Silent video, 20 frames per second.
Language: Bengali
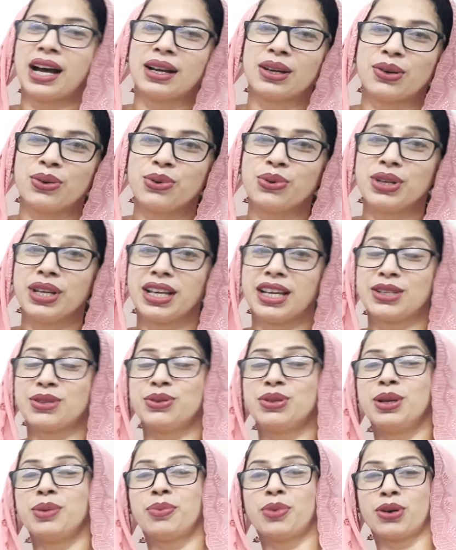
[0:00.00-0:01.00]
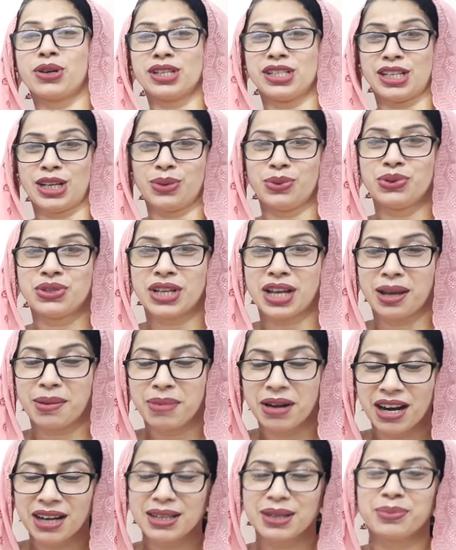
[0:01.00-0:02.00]
আগ্রহ নিয়ে কিছুদিন পরে সেই উৎসাহে
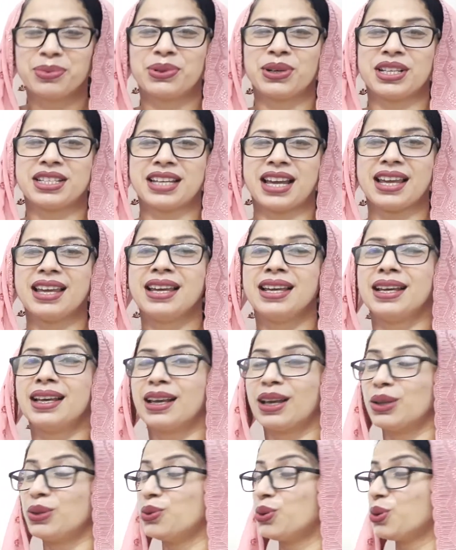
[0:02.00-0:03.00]
ভাটা পড়ে যায় কিন্তু